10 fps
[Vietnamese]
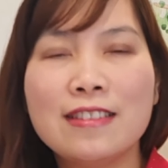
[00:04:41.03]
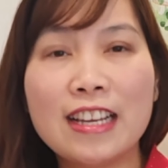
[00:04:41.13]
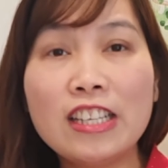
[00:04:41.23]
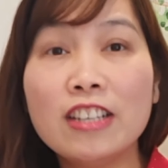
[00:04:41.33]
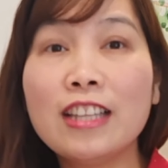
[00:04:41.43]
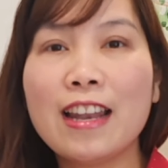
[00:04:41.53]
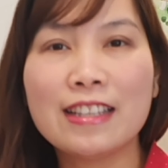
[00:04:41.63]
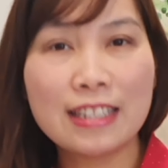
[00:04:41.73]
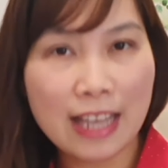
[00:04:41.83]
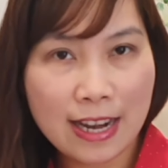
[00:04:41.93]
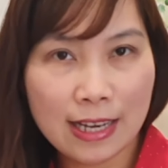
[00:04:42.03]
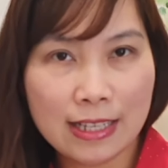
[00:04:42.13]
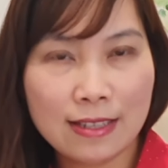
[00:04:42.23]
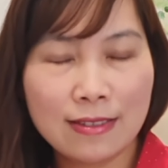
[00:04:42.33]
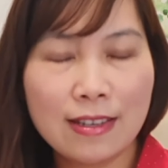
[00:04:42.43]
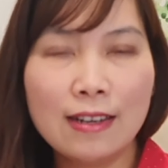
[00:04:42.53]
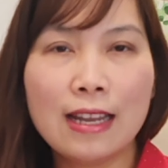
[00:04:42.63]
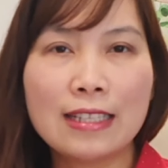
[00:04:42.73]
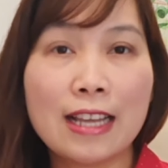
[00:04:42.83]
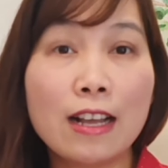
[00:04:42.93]
sẽ trở thành stateless tức
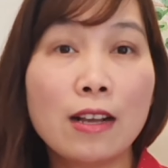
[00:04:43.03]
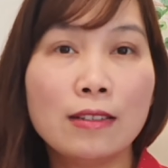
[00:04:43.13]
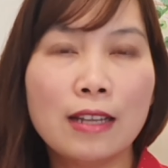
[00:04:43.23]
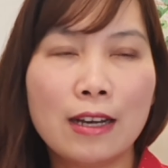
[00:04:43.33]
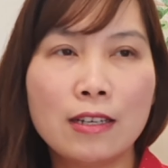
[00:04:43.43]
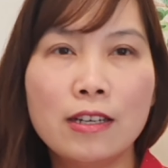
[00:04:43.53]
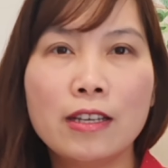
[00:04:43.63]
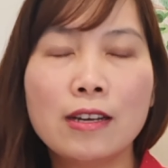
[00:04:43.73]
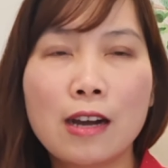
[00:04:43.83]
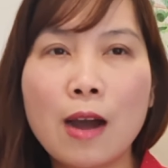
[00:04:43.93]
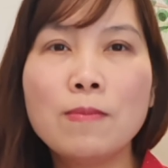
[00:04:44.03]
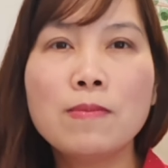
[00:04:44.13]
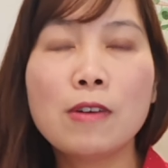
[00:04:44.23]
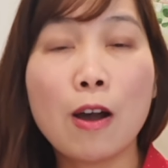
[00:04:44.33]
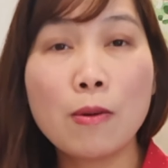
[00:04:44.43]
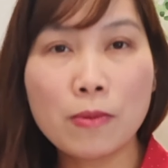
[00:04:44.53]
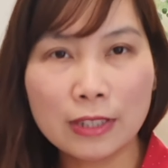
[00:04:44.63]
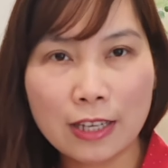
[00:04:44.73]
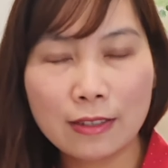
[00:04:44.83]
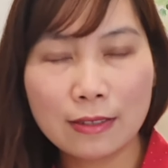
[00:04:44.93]
là sẽ là người không có quốc
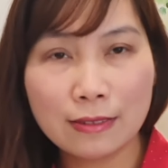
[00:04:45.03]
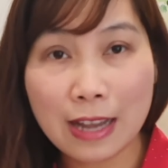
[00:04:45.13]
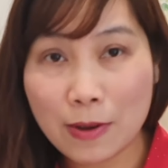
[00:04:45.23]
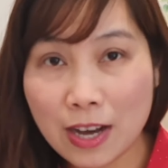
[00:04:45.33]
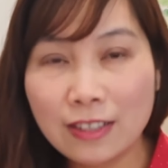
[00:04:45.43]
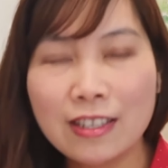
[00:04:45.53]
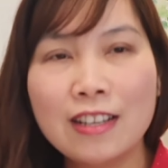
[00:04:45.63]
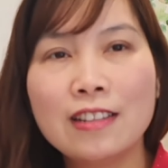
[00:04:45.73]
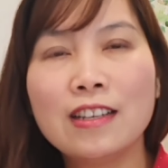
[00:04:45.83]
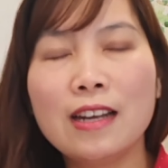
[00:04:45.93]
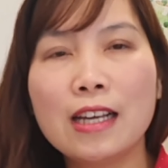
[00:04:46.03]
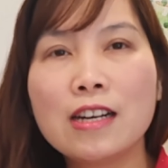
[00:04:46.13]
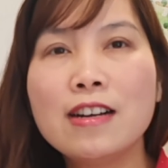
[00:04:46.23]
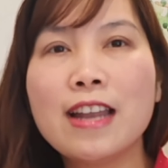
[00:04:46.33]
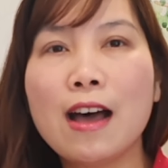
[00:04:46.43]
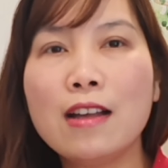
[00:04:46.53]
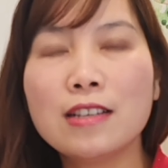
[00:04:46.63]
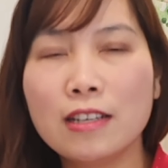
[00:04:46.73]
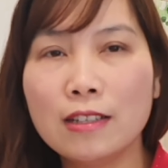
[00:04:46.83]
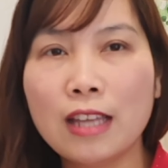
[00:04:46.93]
tịch nào hết tức là người đó
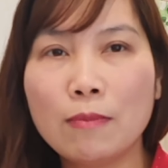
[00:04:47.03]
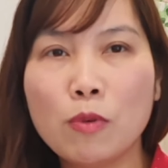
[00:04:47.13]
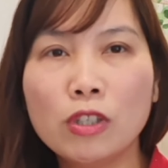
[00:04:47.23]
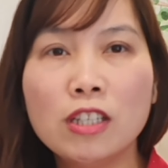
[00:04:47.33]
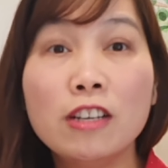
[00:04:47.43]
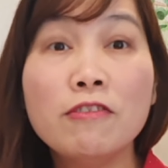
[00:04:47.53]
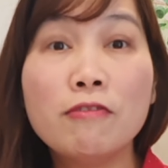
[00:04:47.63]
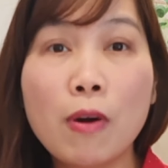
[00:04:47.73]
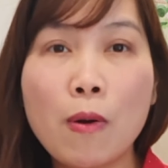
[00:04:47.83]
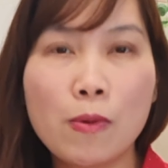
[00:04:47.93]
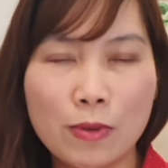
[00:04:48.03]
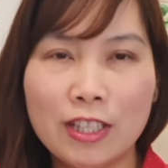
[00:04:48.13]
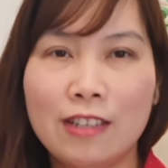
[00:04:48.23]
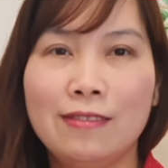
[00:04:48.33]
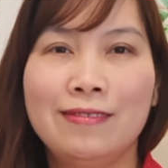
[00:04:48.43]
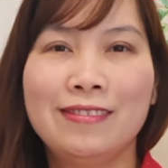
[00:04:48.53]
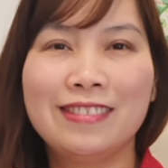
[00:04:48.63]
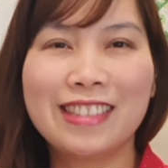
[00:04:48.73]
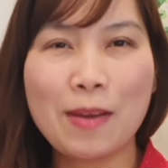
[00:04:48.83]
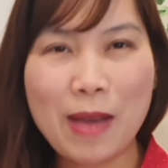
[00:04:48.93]
sẽ trở thành một người vô quốc tịch
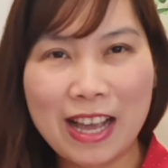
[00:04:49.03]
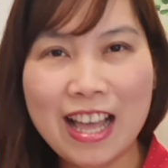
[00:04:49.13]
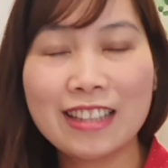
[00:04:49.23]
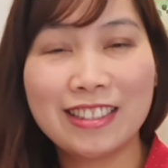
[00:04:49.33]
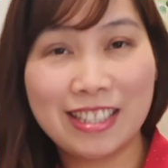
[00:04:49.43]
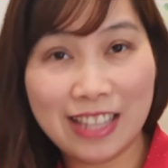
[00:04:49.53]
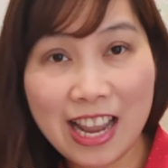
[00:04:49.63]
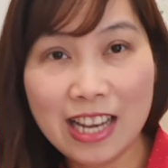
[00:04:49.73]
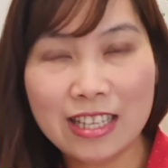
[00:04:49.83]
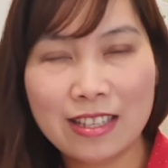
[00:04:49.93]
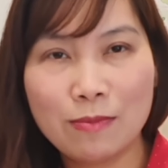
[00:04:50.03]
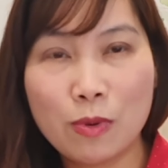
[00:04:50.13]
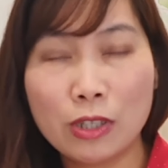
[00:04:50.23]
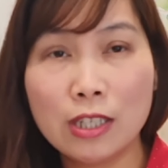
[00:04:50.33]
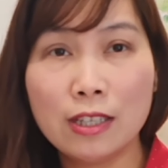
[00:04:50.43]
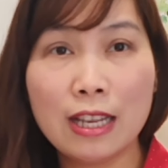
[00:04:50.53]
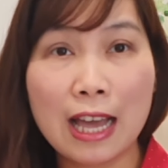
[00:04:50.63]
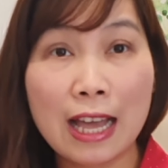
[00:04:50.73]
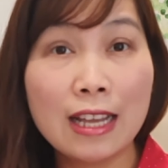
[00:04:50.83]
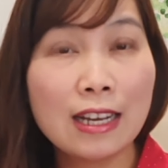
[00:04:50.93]
các bạn ha stateless một người
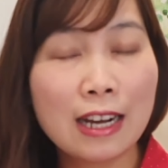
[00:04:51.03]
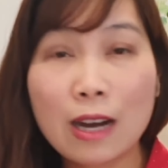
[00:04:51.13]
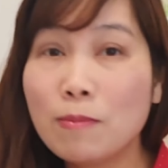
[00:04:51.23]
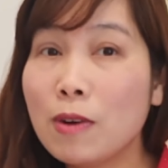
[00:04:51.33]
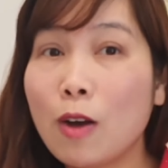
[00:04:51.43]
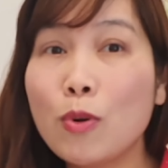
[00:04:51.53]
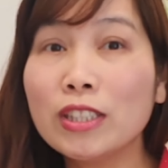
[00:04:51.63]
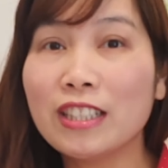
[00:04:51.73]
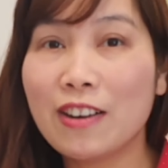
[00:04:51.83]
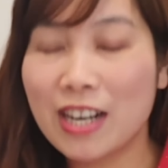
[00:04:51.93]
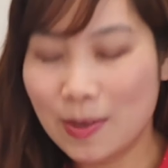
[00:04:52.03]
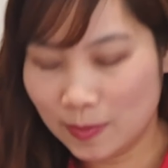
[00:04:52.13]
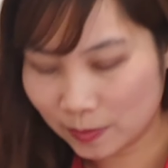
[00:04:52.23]
là không có quốc tịch nào hết